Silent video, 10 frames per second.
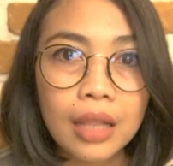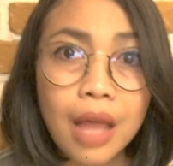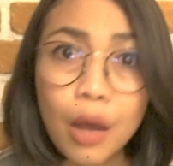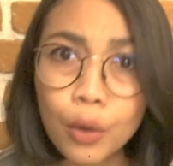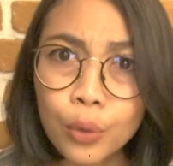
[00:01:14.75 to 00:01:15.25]

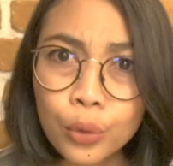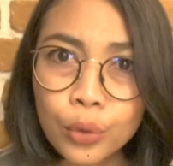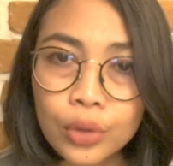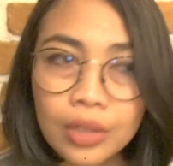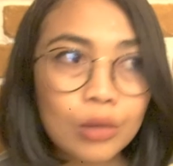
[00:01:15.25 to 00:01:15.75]

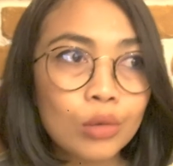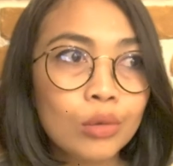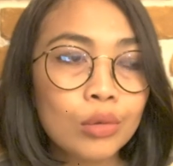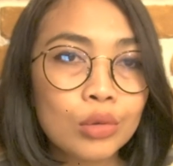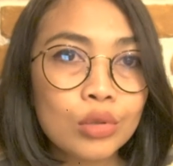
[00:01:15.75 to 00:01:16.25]
takut
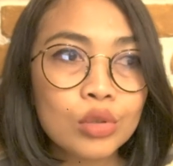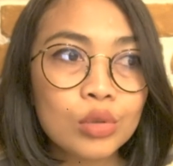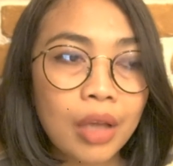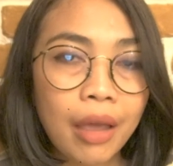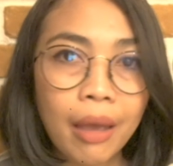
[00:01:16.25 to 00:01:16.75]
gitu,
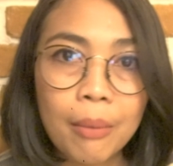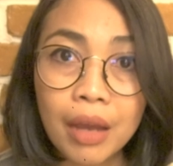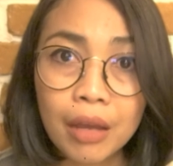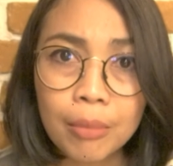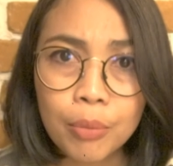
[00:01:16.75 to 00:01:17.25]
terus kayak
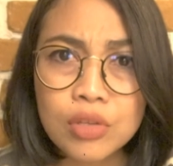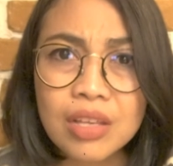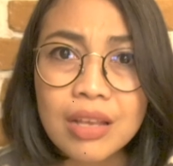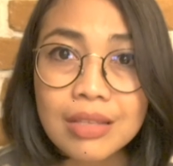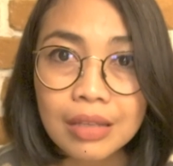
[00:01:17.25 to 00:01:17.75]
makin
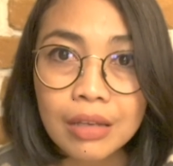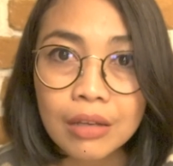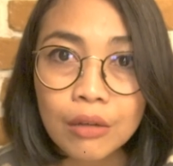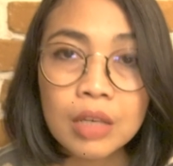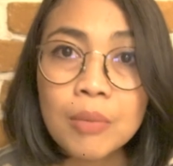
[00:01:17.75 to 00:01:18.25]
posesif.